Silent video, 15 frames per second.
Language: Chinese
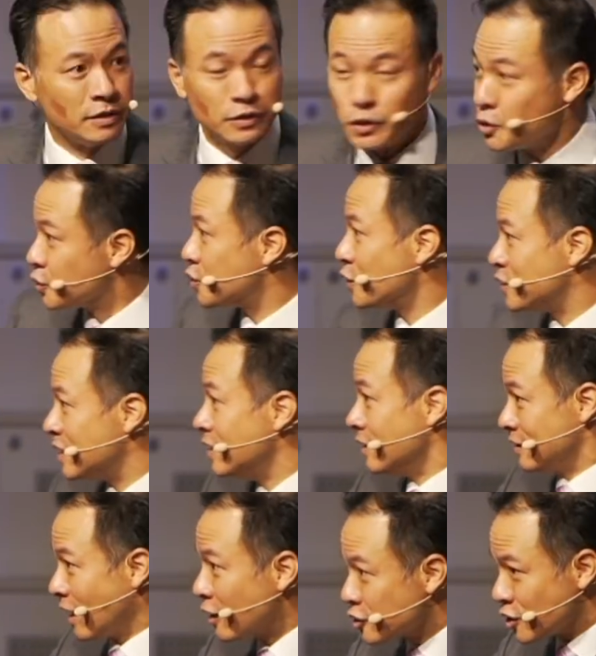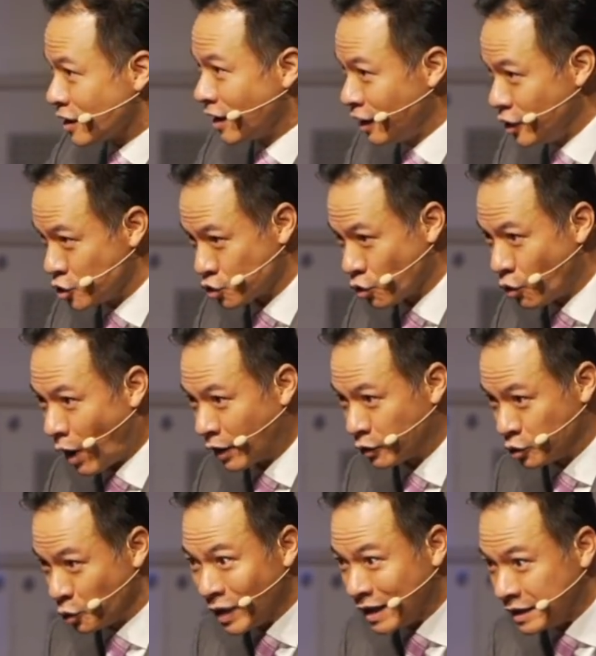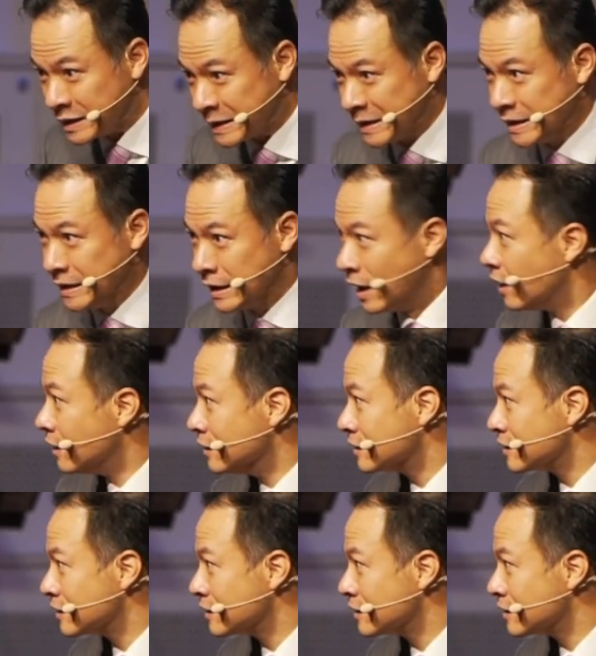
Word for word: 这有时候真的，当神跟你说话的时候，你会很气啊，